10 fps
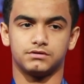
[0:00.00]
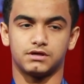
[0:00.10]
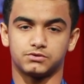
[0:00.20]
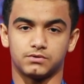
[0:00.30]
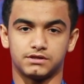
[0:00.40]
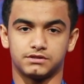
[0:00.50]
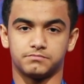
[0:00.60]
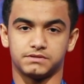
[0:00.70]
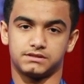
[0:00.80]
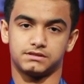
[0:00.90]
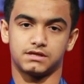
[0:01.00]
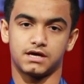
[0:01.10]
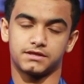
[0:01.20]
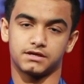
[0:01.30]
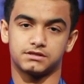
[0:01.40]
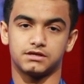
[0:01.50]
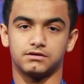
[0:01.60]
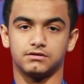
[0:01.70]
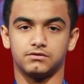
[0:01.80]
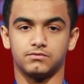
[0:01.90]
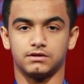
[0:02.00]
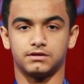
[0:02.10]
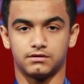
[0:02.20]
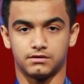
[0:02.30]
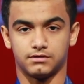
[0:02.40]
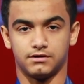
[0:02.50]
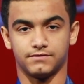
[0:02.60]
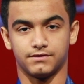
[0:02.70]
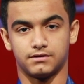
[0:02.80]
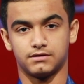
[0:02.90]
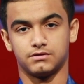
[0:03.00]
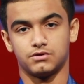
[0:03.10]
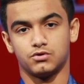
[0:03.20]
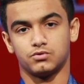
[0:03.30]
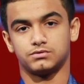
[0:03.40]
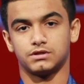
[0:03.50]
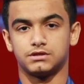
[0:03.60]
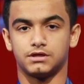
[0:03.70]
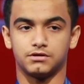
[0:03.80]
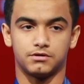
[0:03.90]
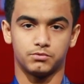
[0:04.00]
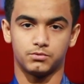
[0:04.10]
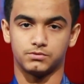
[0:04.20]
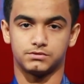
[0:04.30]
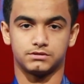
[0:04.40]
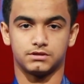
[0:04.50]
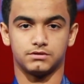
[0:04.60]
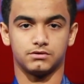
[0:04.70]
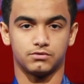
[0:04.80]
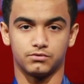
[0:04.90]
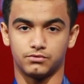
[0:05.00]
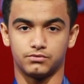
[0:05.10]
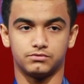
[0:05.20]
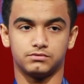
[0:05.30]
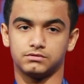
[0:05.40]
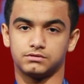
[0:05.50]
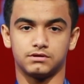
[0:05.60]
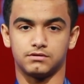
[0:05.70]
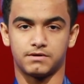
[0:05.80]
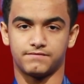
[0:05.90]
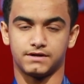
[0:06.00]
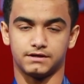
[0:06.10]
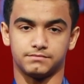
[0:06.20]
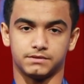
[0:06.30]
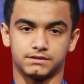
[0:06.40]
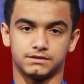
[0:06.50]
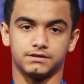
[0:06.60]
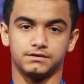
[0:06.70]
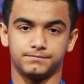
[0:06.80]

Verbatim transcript: ناس واجد بس اكثر شيء الوالده الله يحفظها شجعني ابوي شجعني اخوي الكل ما في احد ما شجعني